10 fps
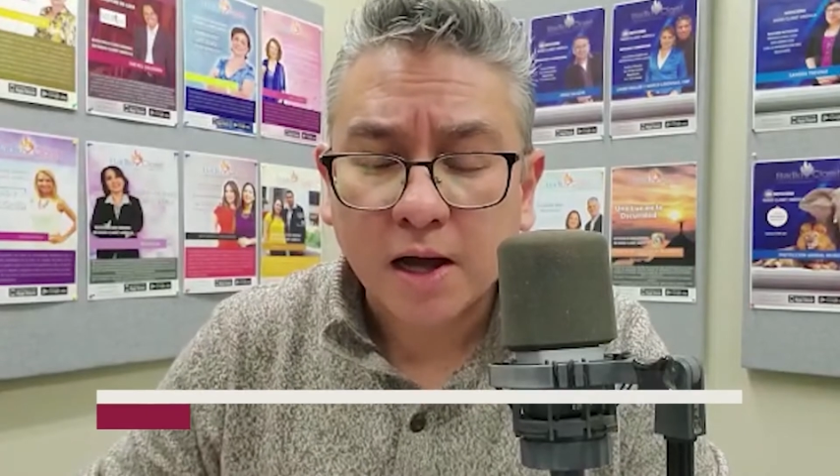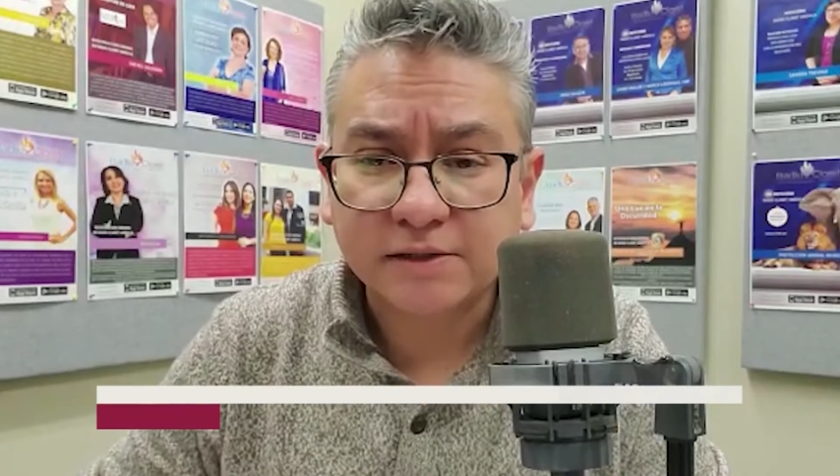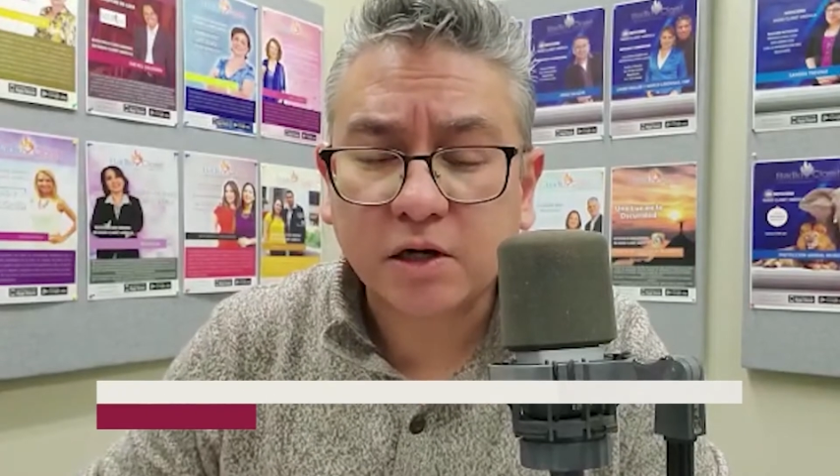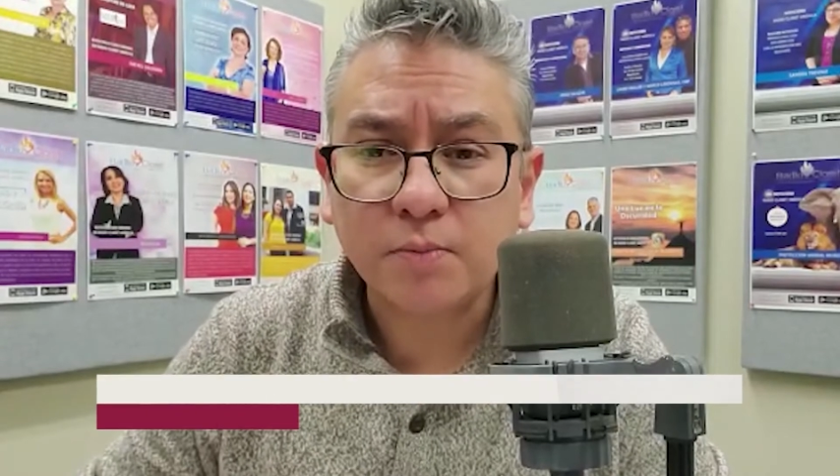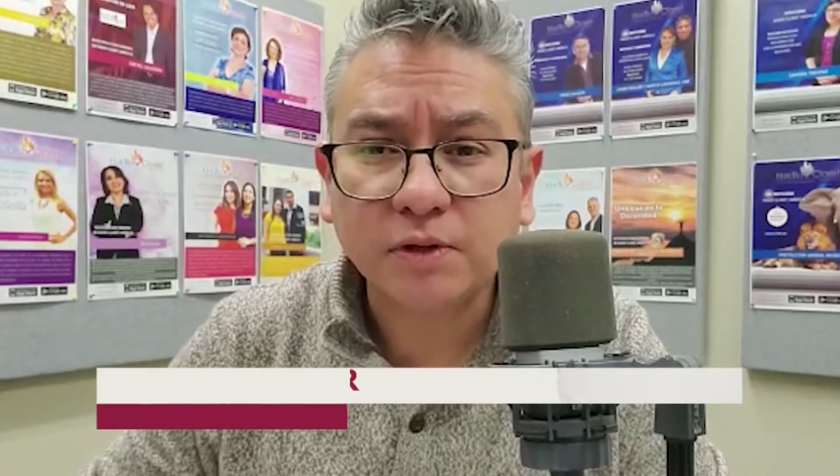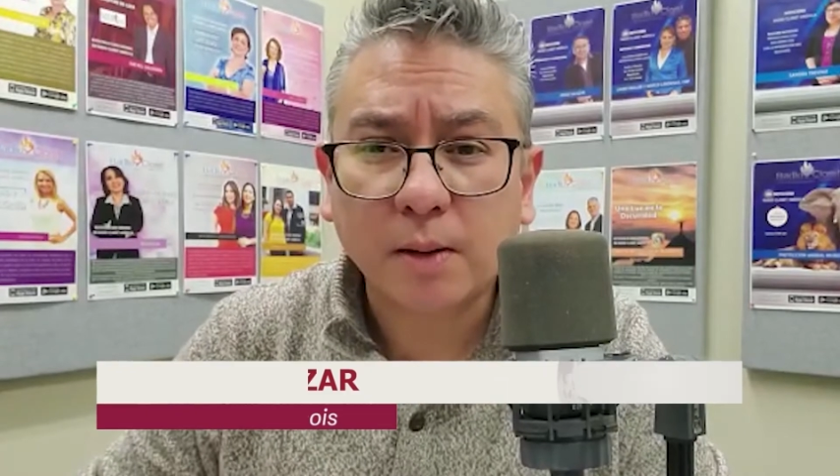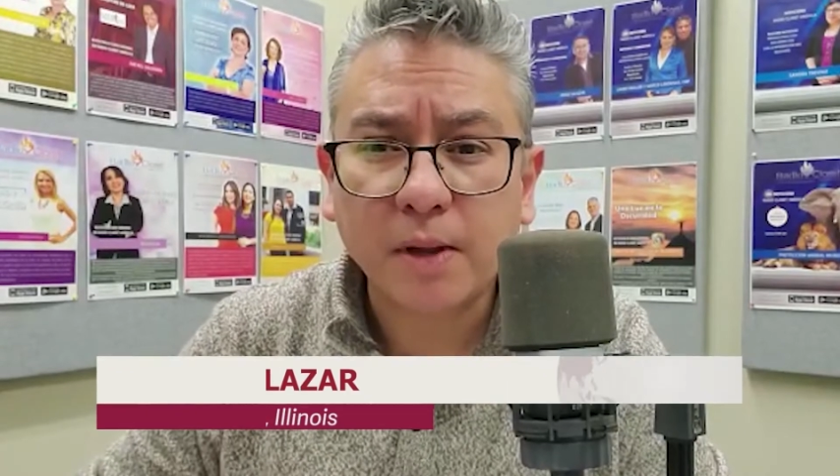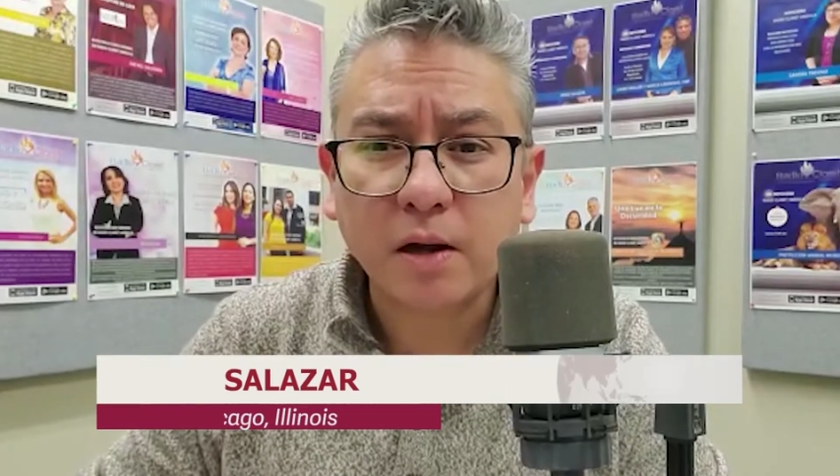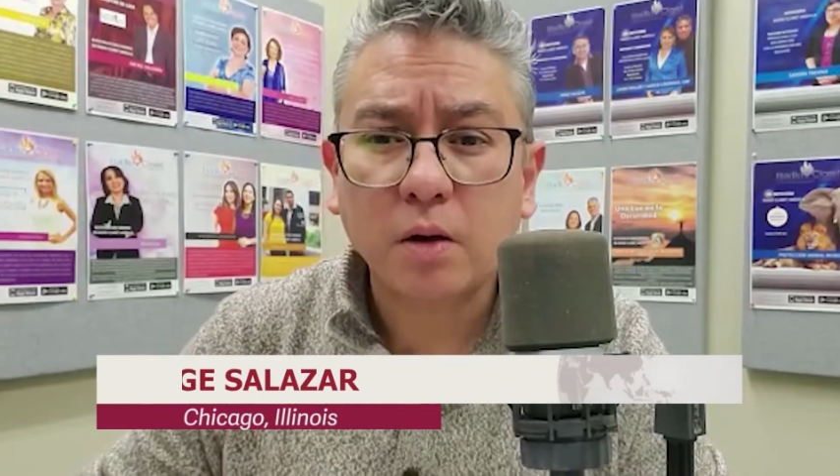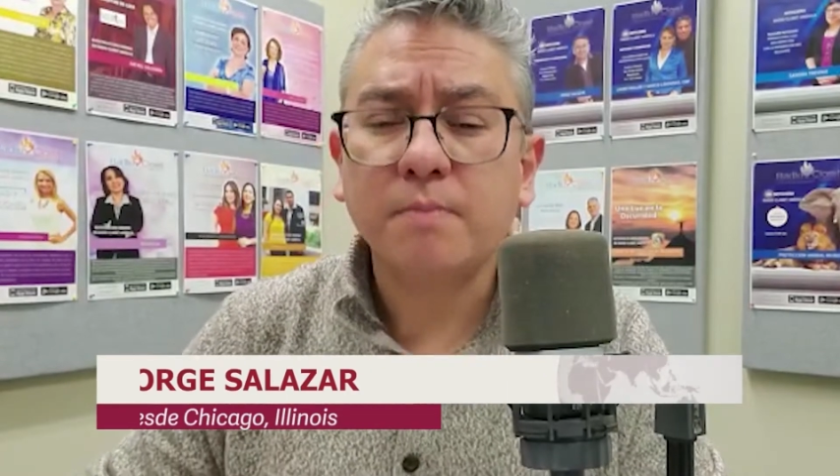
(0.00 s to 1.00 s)
así como
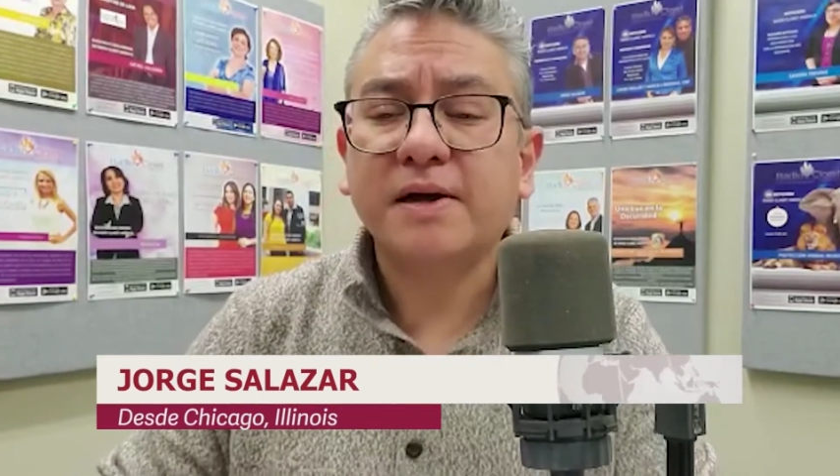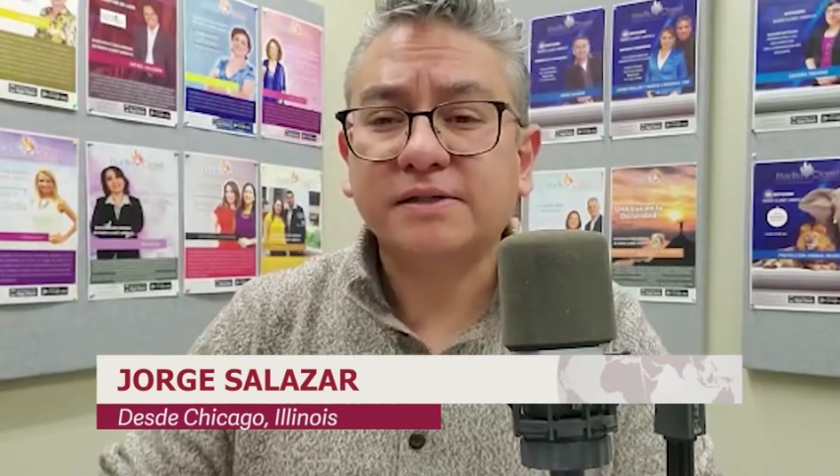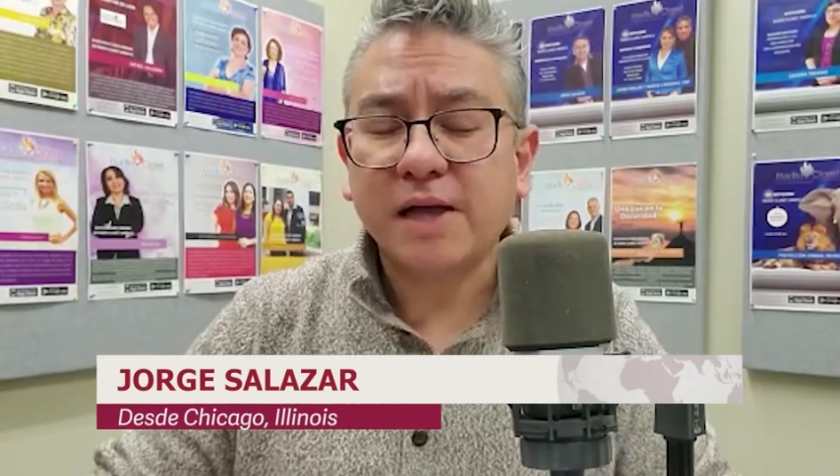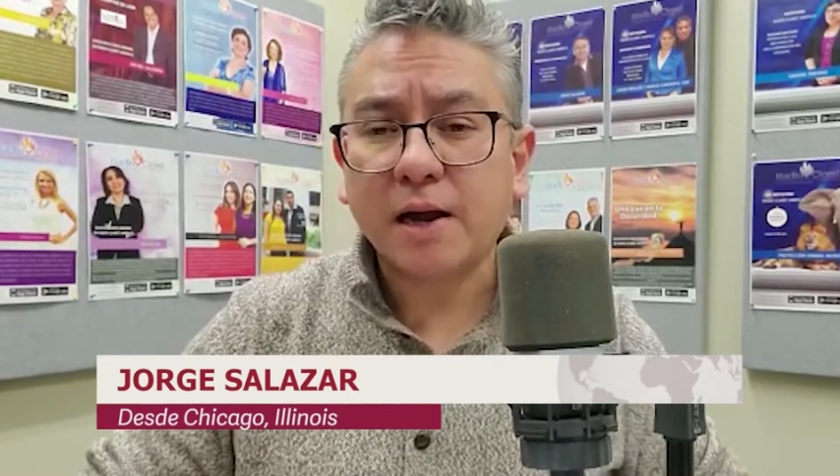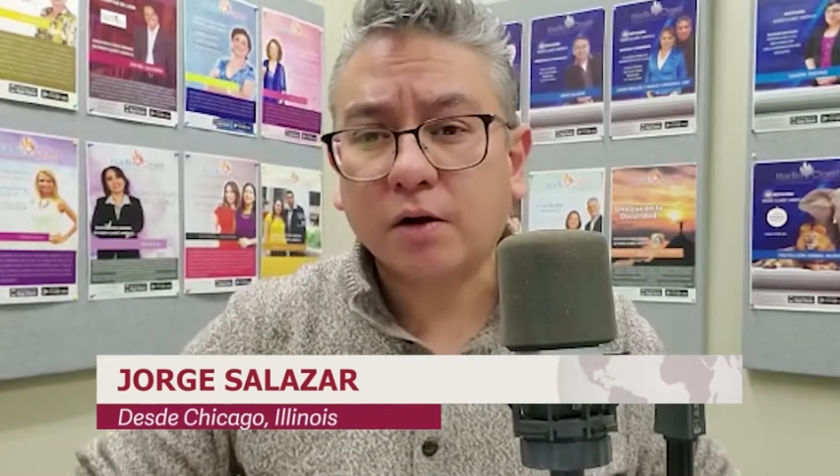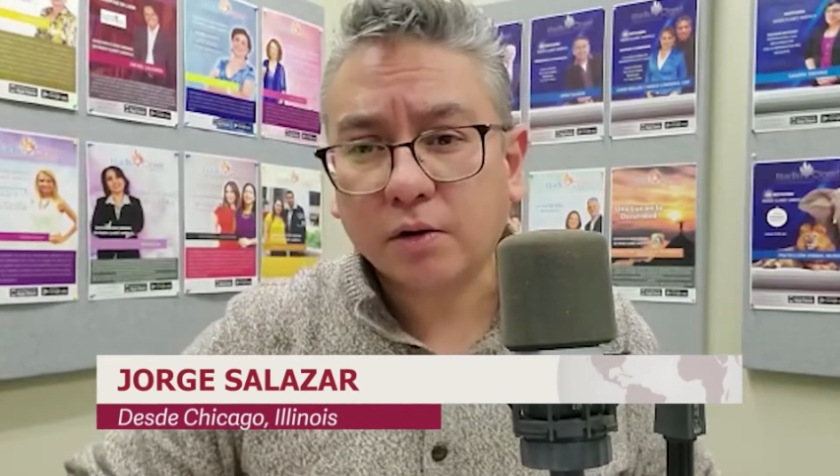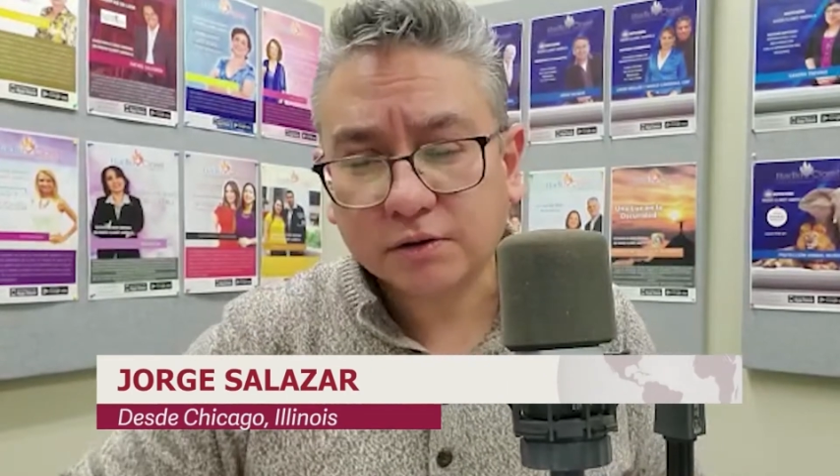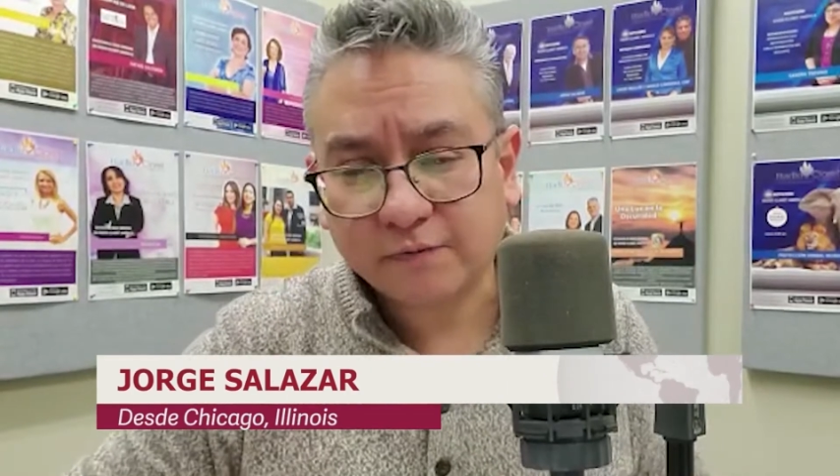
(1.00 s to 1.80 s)
también conversar con los